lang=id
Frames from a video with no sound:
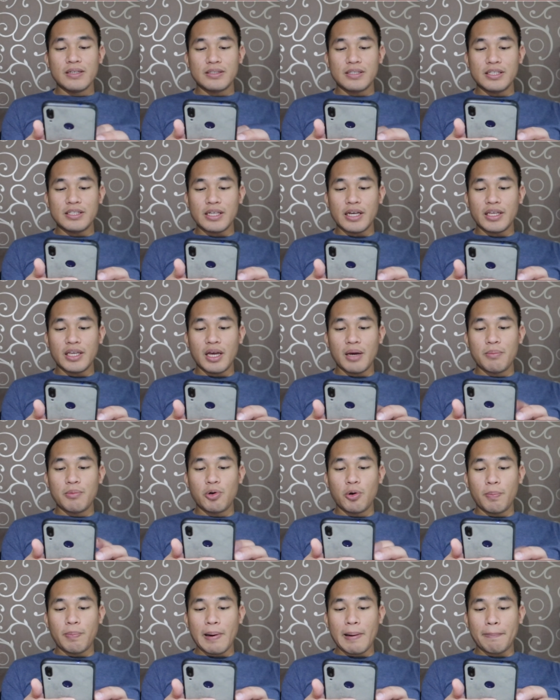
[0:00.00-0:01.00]
Sisanya
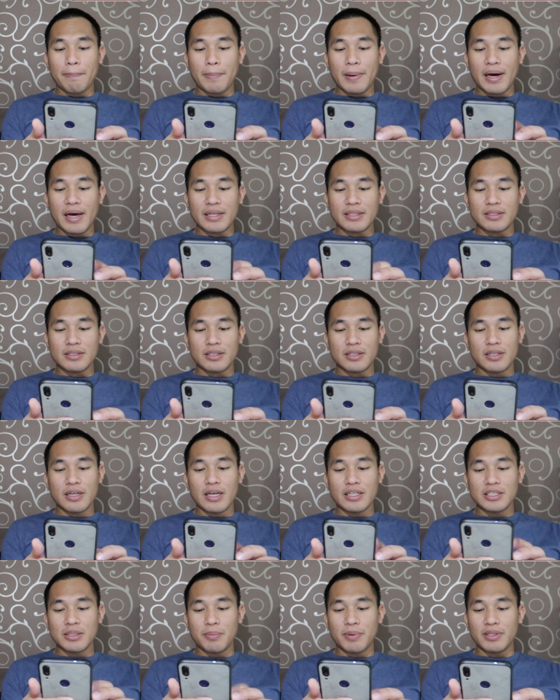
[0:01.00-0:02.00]
berupa parts,
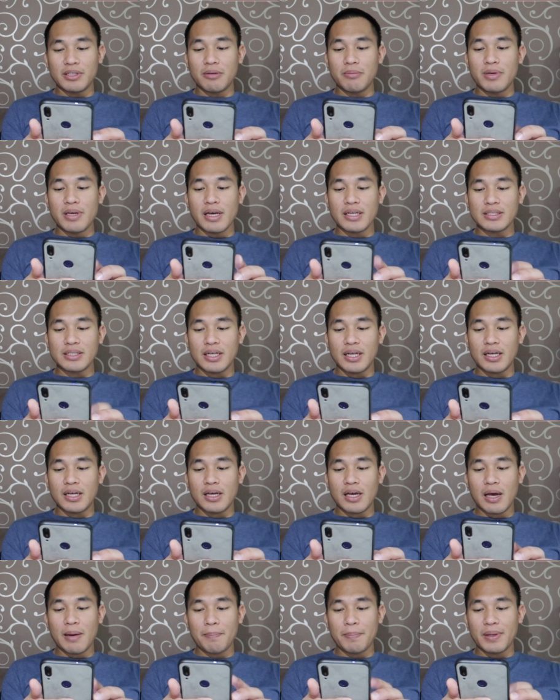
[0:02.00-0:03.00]
dan seperti biasa,
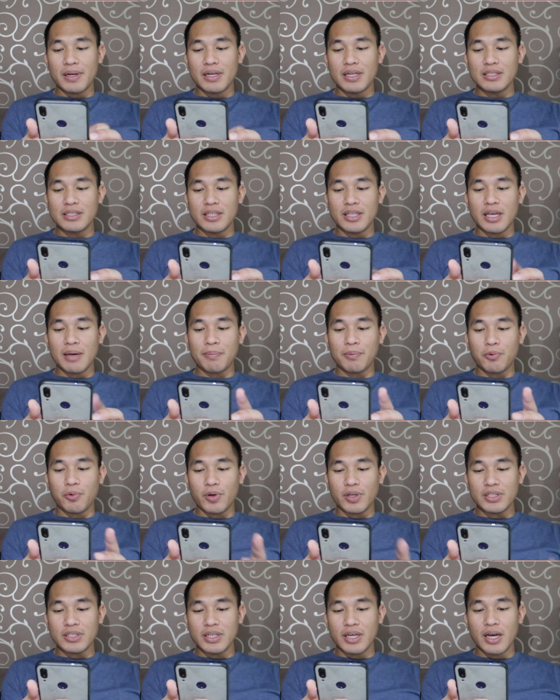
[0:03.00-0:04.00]
hampir di setiap
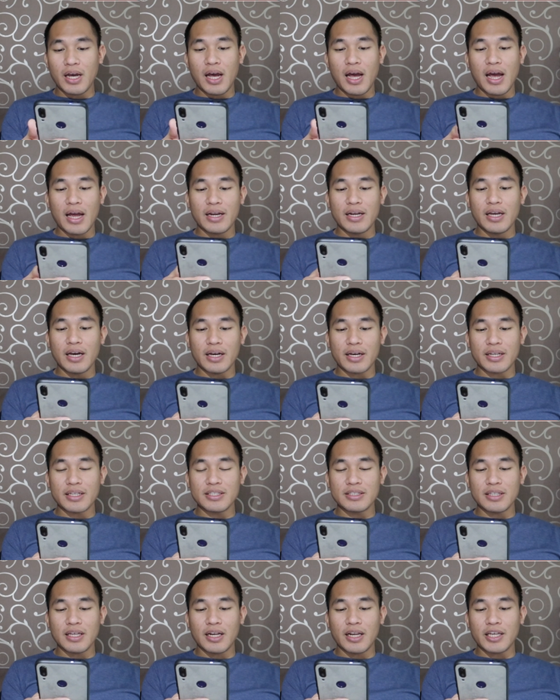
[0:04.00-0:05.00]
quest ya, ada
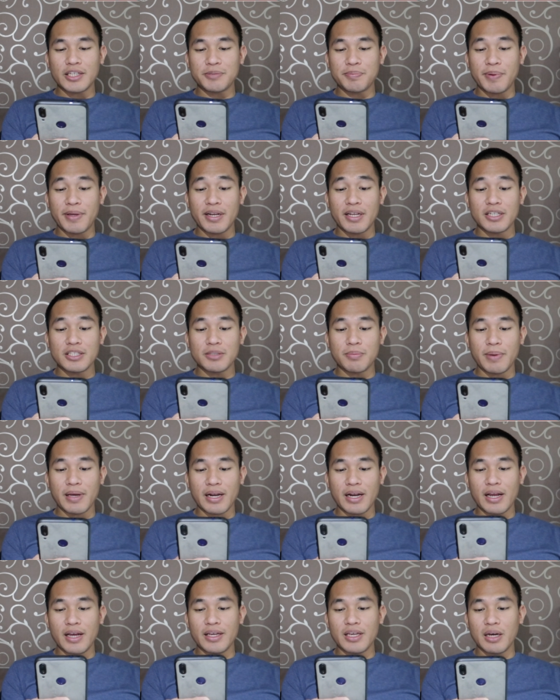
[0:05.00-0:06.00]
kristal experience
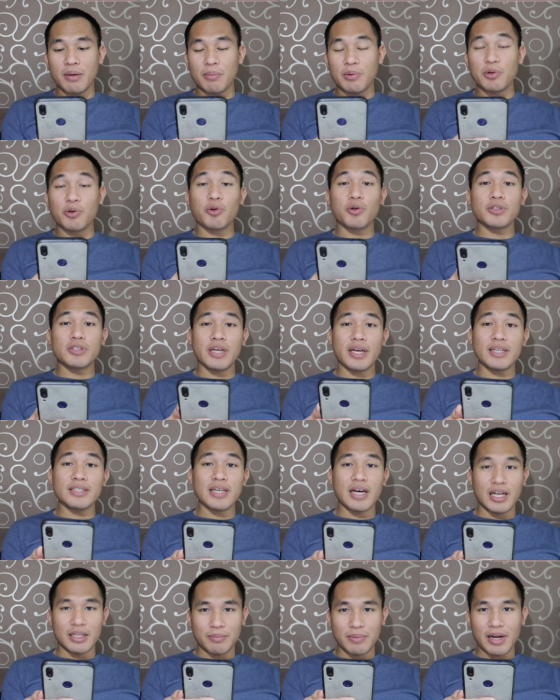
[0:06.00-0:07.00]
merah yang menurut saya
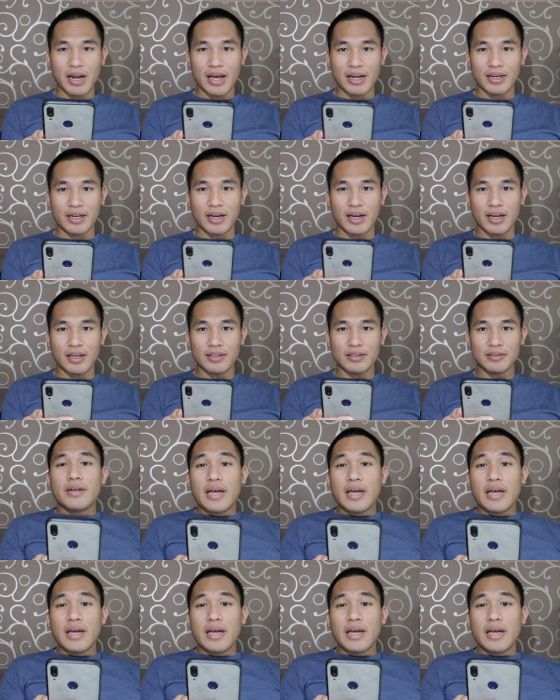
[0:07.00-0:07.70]
sangat berharga.